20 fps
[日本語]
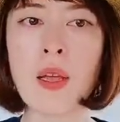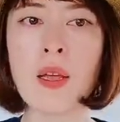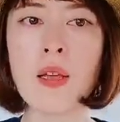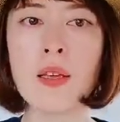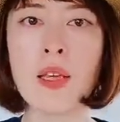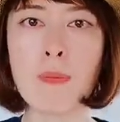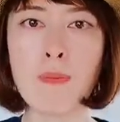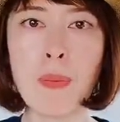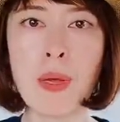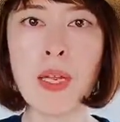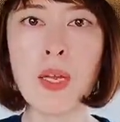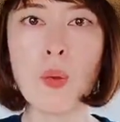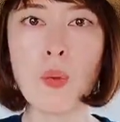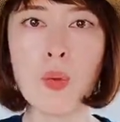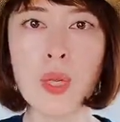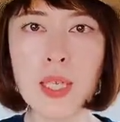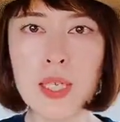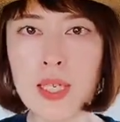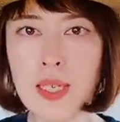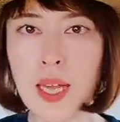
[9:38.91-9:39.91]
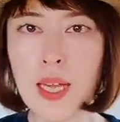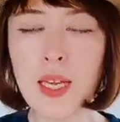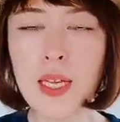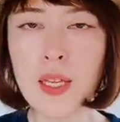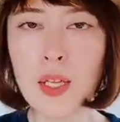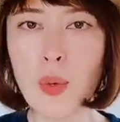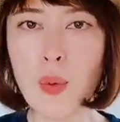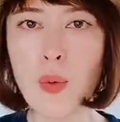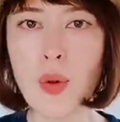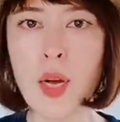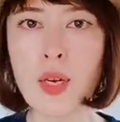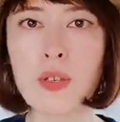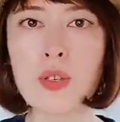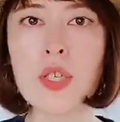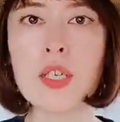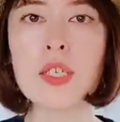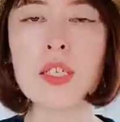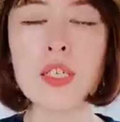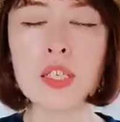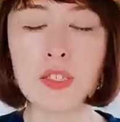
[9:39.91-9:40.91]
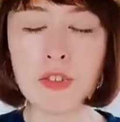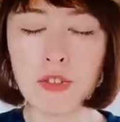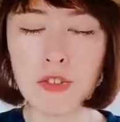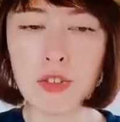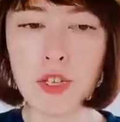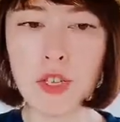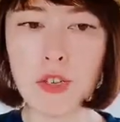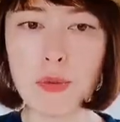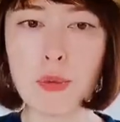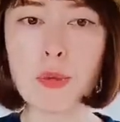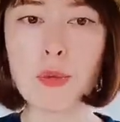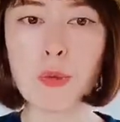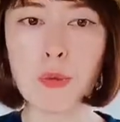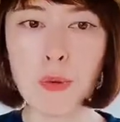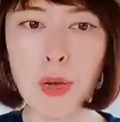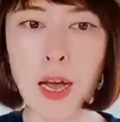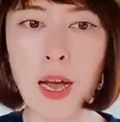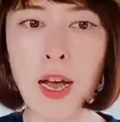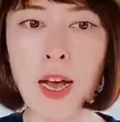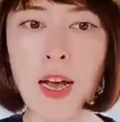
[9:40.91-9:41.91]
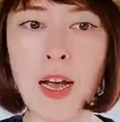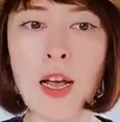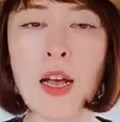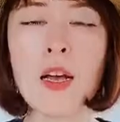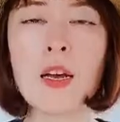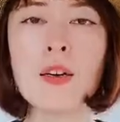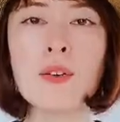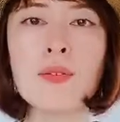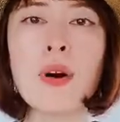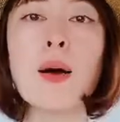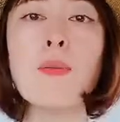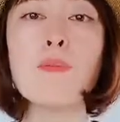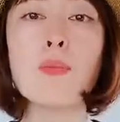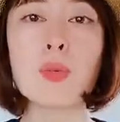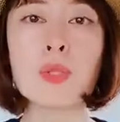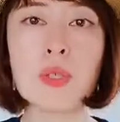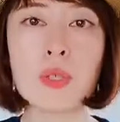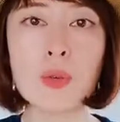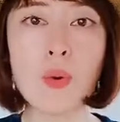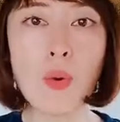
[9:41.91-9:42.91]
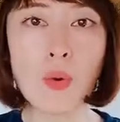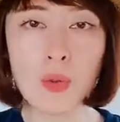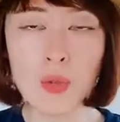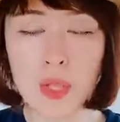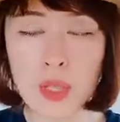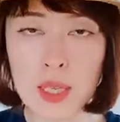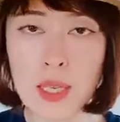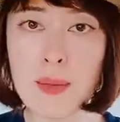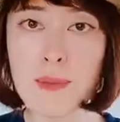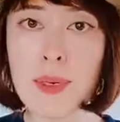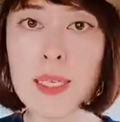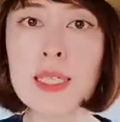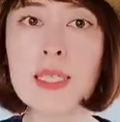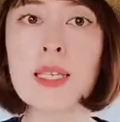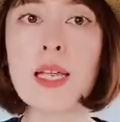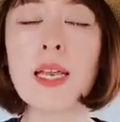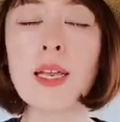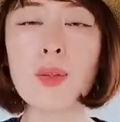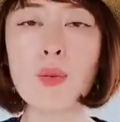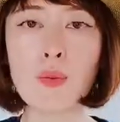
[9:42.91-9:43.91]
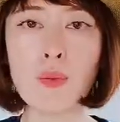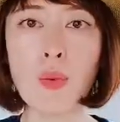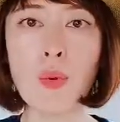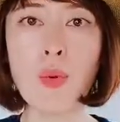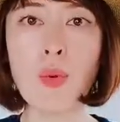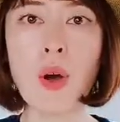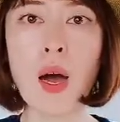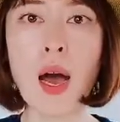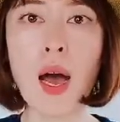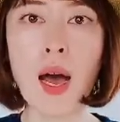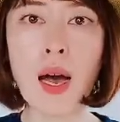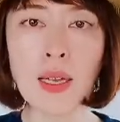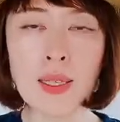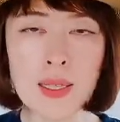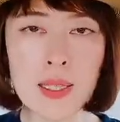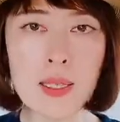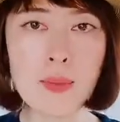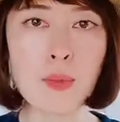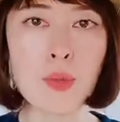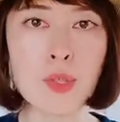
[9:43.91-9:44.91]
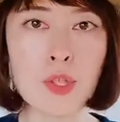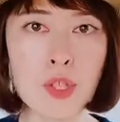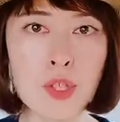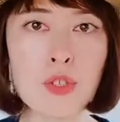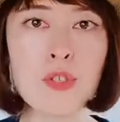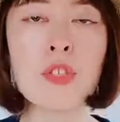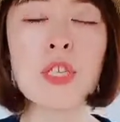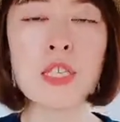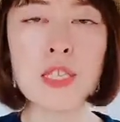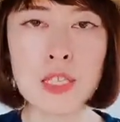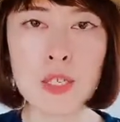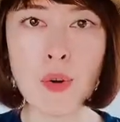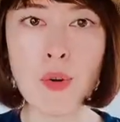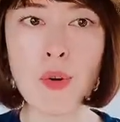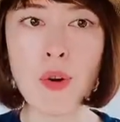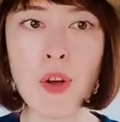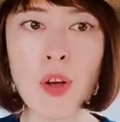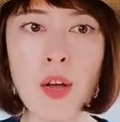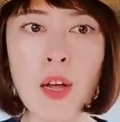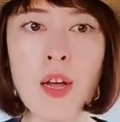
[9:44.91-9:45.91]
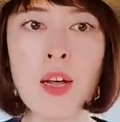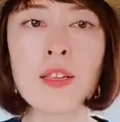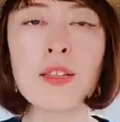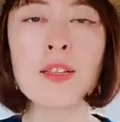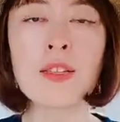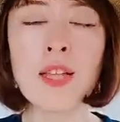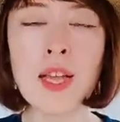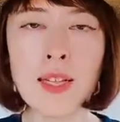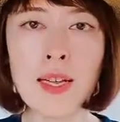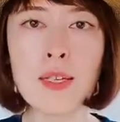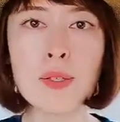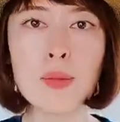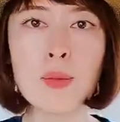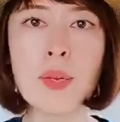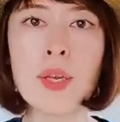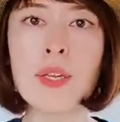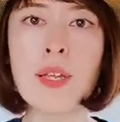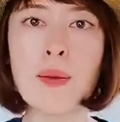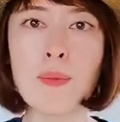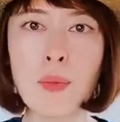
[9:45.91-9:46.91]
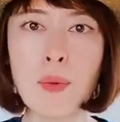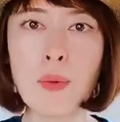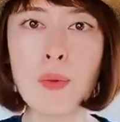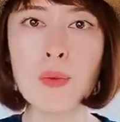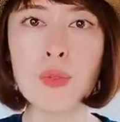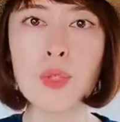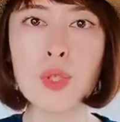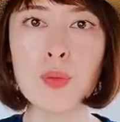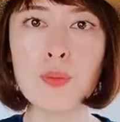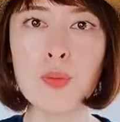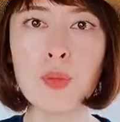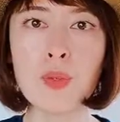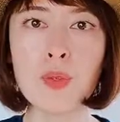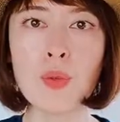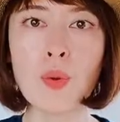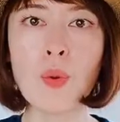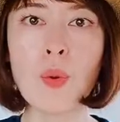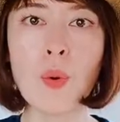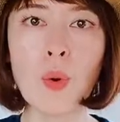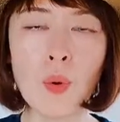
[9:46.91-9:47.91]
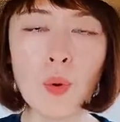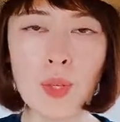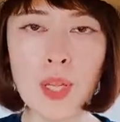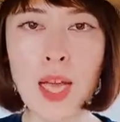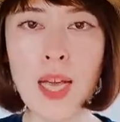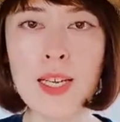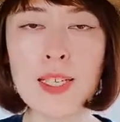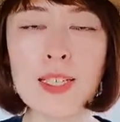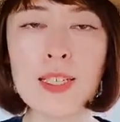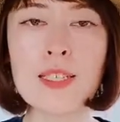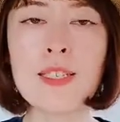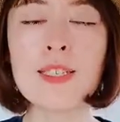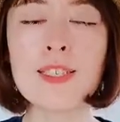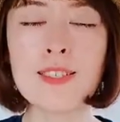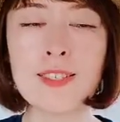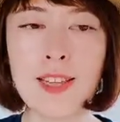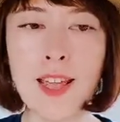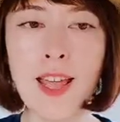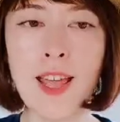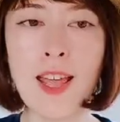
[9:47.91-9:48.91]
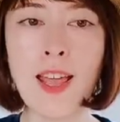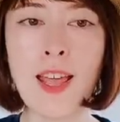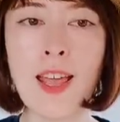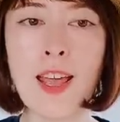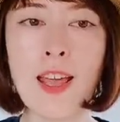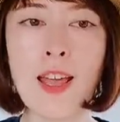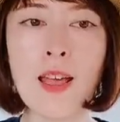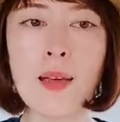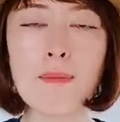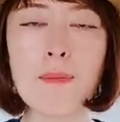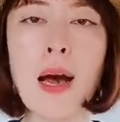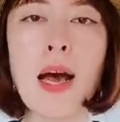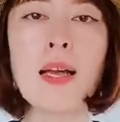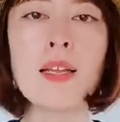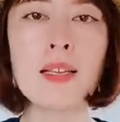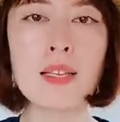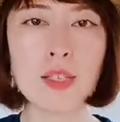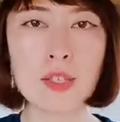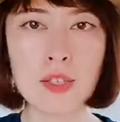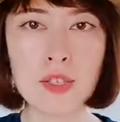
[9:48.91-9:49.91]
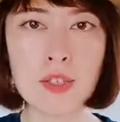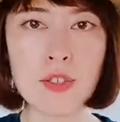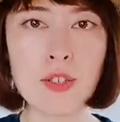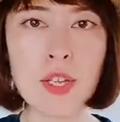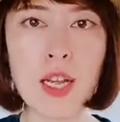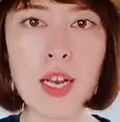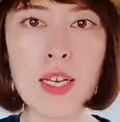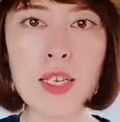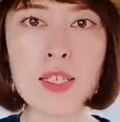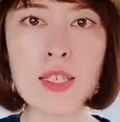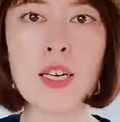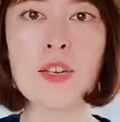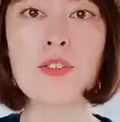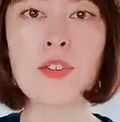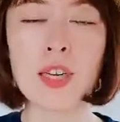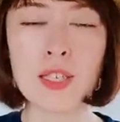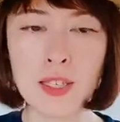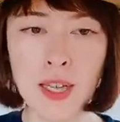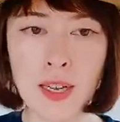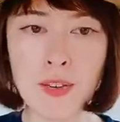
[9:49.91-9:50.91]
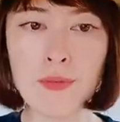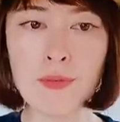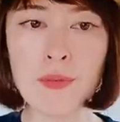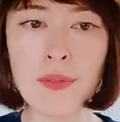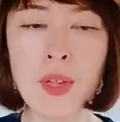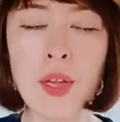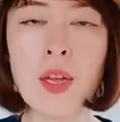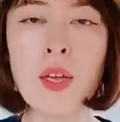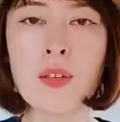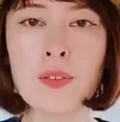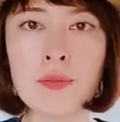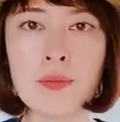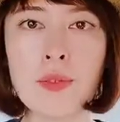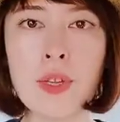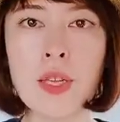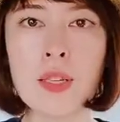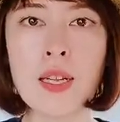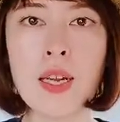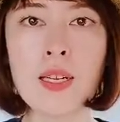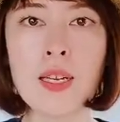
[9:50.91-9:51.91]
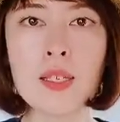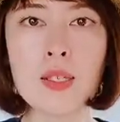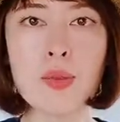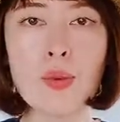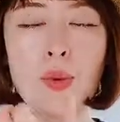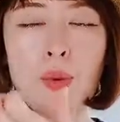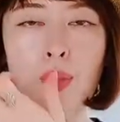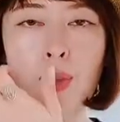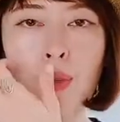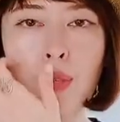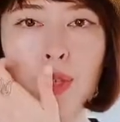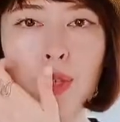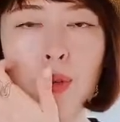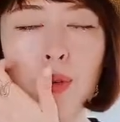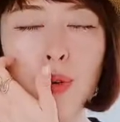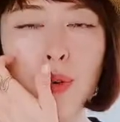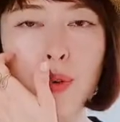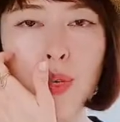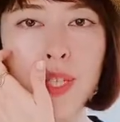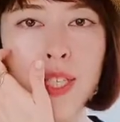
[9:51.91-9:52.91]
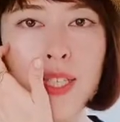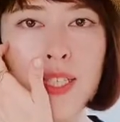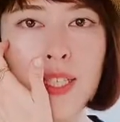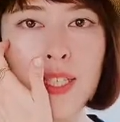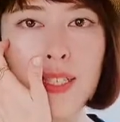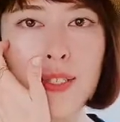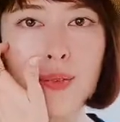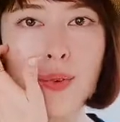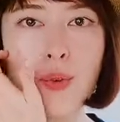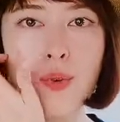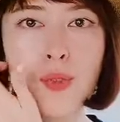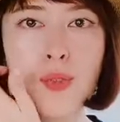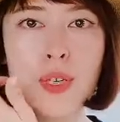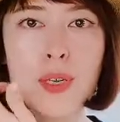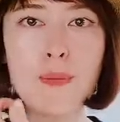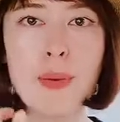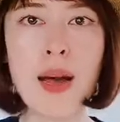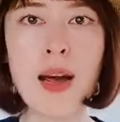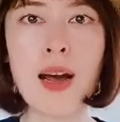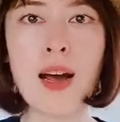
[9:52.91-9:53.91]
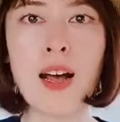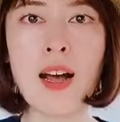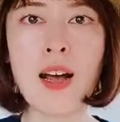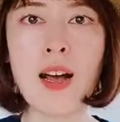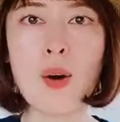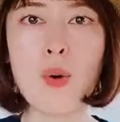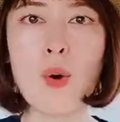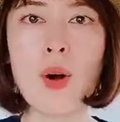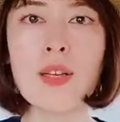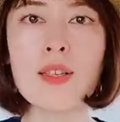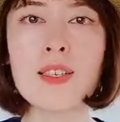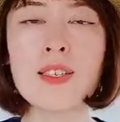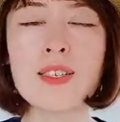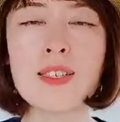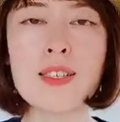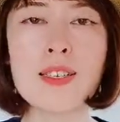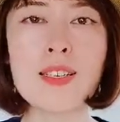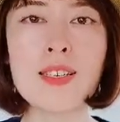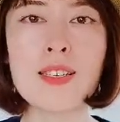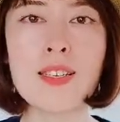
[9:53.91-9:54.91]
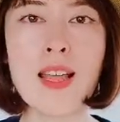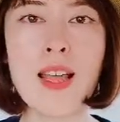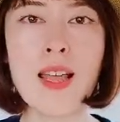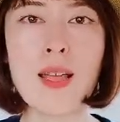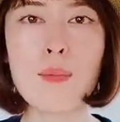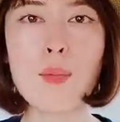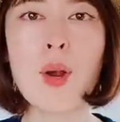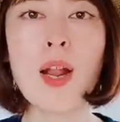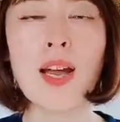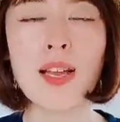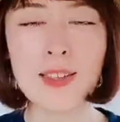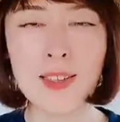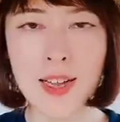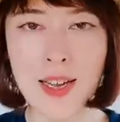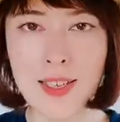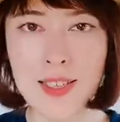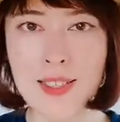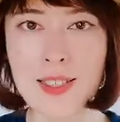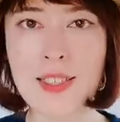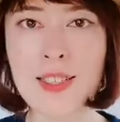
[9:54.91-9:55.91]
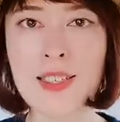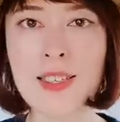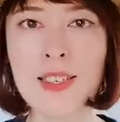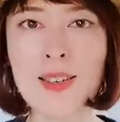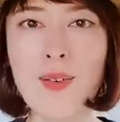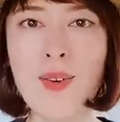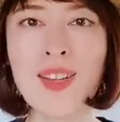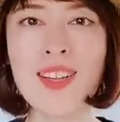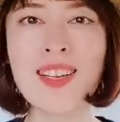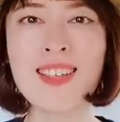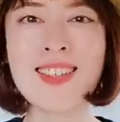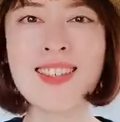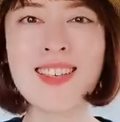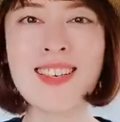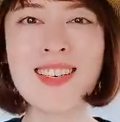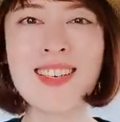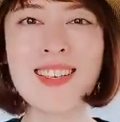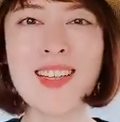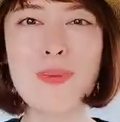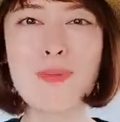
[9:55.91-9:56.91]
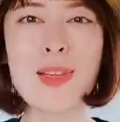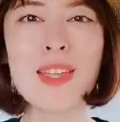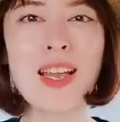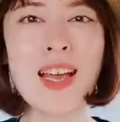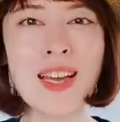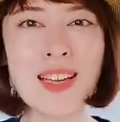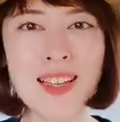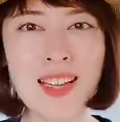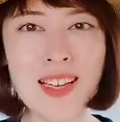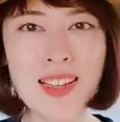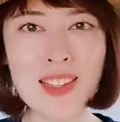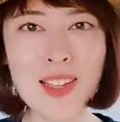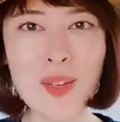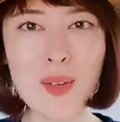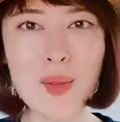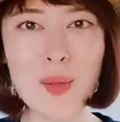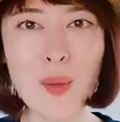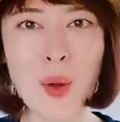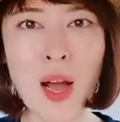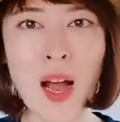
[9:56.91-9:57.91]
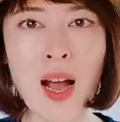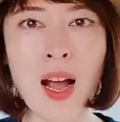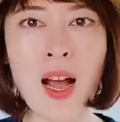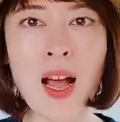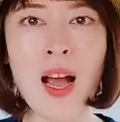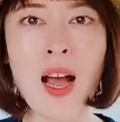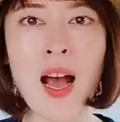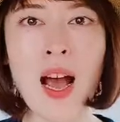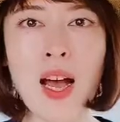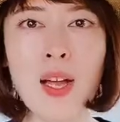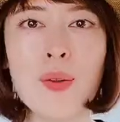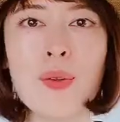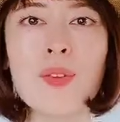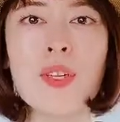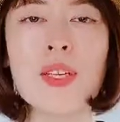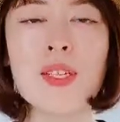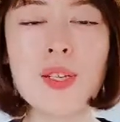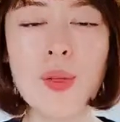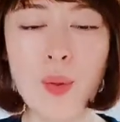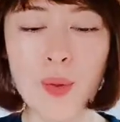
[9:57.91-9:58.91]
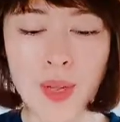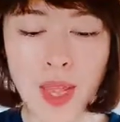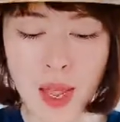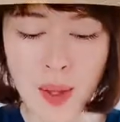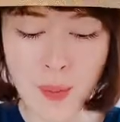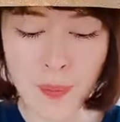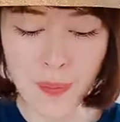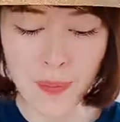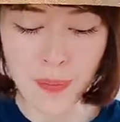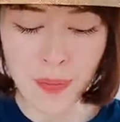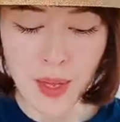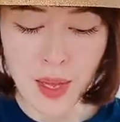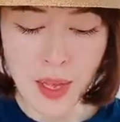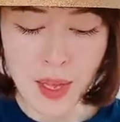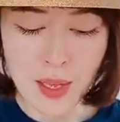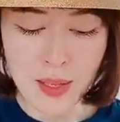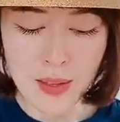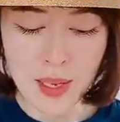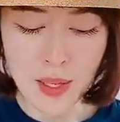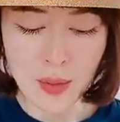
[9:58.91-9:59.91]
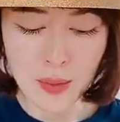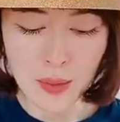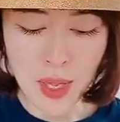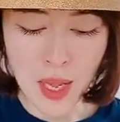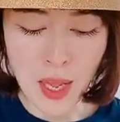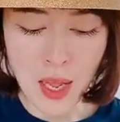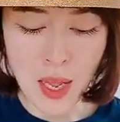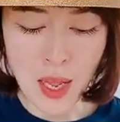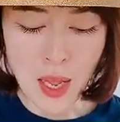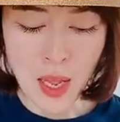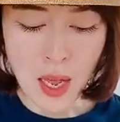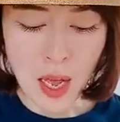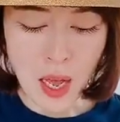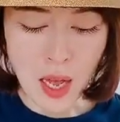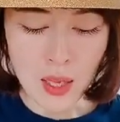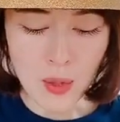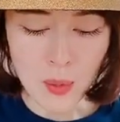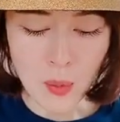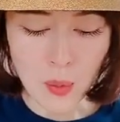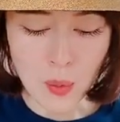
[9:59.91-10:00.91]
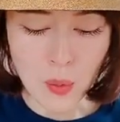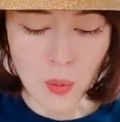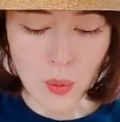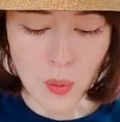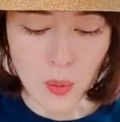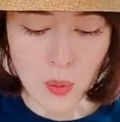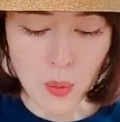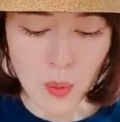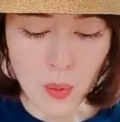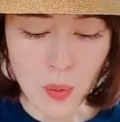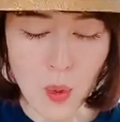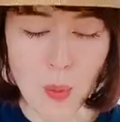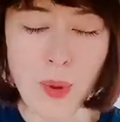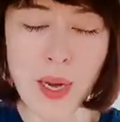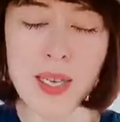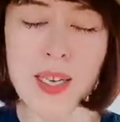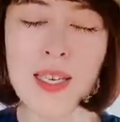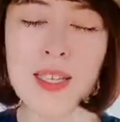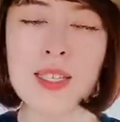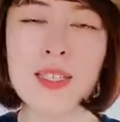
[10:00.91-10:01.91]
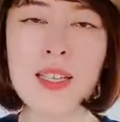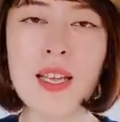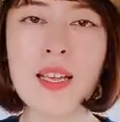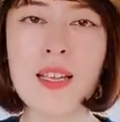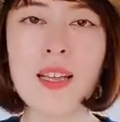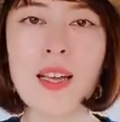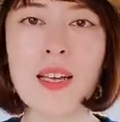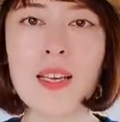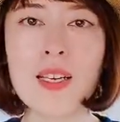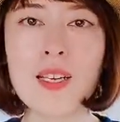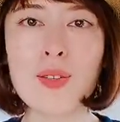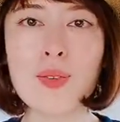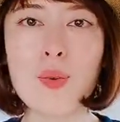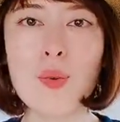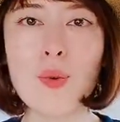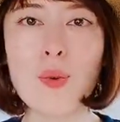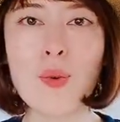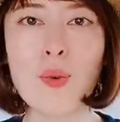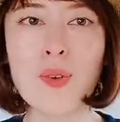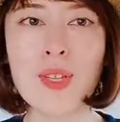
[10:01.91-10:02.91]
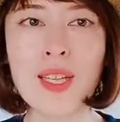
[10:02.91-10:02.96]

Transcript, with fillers: やっぱりオリジナリティを確立するっていうことはファンもすごくつきますけれどもアンチもつくんですよ。ただそれでも自分の個を大事にして前に進んでらっしゃる方、うん、なんかそういう人を私すごく今お話聞いてもらいたいし、お話聞いてみたいなっていうのがあるんですよね。なのであのごまかしていない人